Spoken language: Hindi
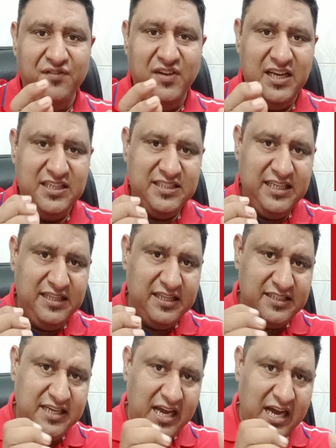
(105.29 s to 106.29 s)
वीनस की
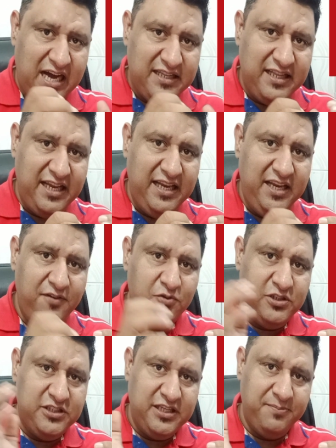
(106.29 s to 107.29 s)
दशा आते ही
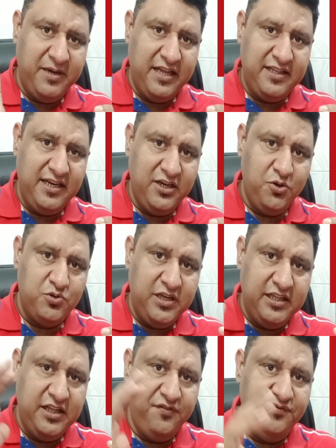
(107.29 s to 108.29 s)
वो जिसे हम कहते हैं ना कि
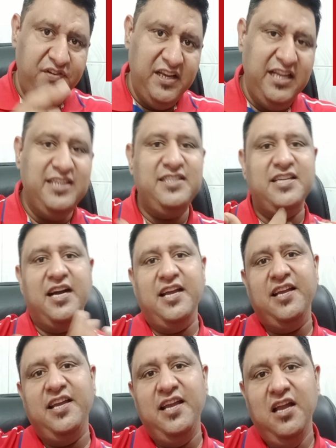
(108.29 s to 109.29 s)
उसके अंदर फीलिंग्स
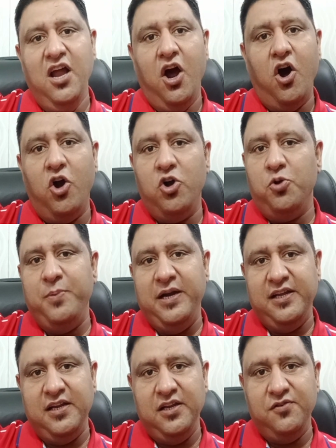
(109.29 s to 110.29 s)
जागेंगी
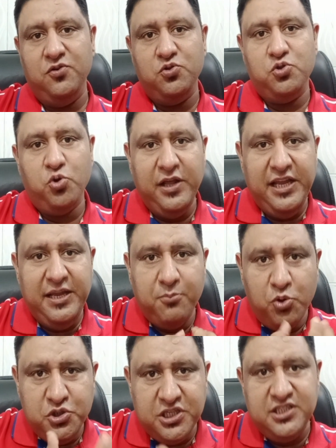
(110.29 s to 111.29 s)
ऑटोमेटिकली थोड़े
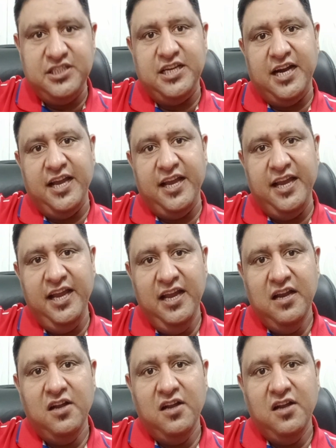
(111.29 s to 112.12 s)
इमोशंस जागेंगे